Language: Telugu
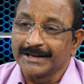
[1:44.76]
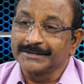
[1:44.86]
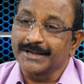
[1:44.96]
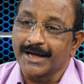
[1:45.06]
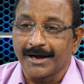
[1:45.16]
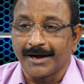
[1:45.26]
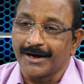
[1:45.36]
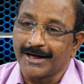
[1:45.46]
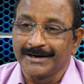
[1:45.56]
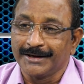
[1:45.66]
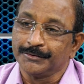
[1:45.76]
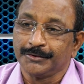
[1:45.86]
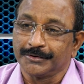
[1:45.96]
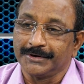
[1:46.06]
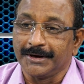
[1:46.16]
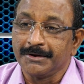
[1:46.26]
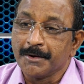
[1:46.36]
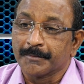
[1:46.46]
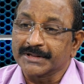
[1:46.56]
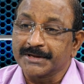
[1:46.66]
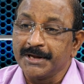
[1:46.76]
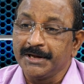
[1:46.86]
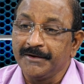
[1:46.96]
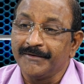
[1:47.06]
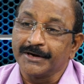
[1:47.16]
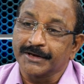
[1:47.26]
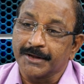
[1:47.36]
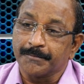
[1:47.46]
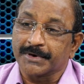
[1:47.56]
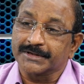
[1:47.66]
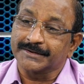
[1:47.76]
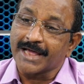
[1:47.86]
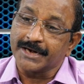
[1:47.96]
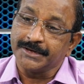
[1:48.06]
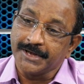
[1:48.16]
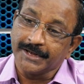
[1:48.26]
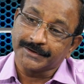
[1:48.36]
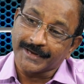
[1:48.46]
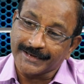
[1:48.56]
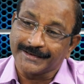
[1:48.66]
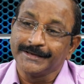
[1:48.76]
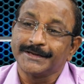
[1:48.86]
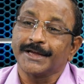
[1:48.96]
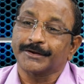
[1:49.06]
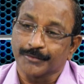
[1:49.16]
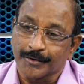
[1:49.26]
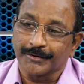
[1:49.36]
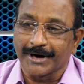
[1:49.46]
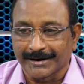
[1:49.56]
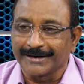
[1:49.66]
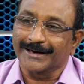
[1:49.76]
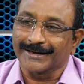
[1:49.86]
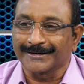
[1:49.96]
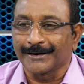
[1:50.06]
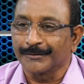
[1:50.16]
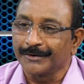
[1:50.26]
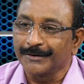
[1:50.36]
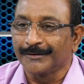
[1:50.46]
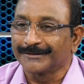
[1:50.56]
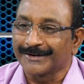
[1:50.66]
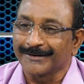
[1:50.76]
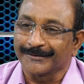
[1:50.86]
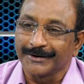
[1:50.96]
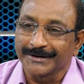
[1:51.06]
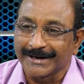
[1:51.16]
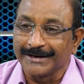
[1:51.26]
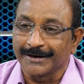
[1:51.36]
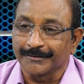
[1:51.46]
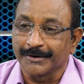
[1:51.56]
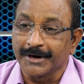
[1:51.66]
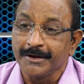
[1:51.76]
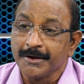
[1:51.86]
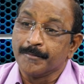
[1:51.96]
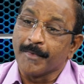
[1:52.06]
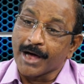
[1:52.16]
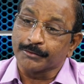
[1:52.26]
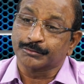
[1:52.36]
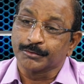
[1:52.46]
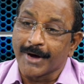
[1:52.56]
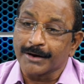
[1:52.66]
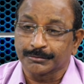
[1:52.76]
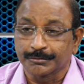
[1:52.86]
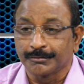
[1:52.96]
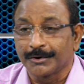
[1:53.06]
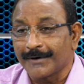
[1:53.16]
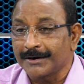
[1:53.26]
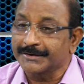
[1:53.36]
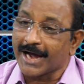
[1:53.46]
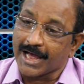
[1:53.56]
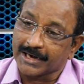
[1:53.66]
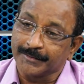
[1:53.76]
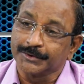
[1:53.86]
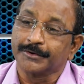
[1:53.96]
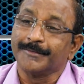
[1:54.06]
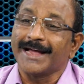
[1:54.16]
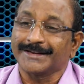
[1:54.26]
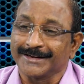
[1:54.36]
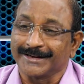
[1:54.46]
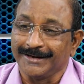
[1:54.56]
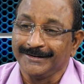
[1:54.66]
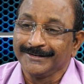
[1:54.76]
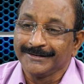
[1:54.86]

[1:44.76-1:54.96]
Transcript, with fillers: ఎంత అనేది ఉంటుంది ప్రతి ఈవెంట్కి ప్రతిసారి చేసింది చేసుకోకుండా అంటే నెక్లెస్లు అనుకోండి గొలుసులు అనుకోండి చైన్లు అనుకోండి మారుస్తూ మారుస్తూ ఉన్నవాళ్ళు చాలామంది మ్యాచింగ్కి